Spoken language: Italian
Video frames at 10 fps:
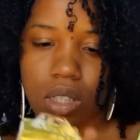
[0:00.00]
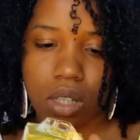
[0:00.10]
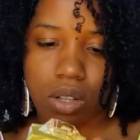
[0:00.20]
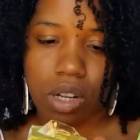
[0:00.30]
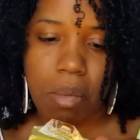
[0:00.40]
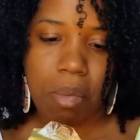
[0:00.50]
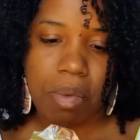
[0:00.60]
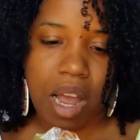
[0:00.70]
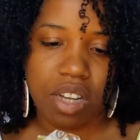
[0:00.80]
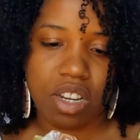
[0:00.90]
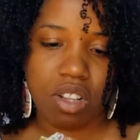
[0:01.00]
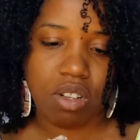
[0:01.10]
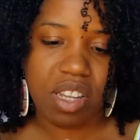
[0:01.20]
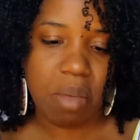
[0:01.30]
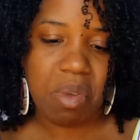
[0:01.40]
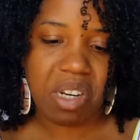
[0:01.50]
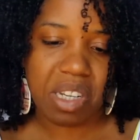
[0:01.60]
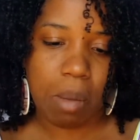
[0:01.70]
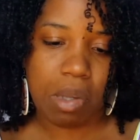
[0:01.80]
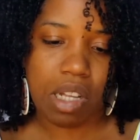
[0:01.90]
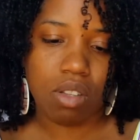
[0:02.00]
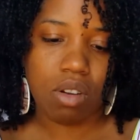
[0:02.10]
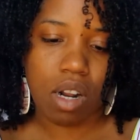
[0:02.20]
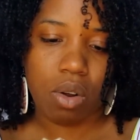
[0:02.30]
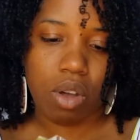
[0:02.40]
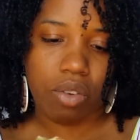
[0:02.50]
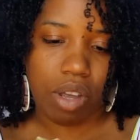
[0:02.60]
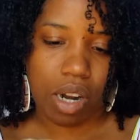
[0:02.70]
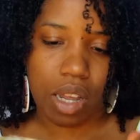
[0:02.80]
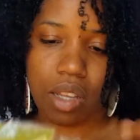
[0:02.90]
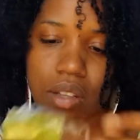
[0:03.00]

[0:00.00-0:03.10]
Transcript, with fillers: l'odore mi piace non è che mi richiama tanto l'aloe vera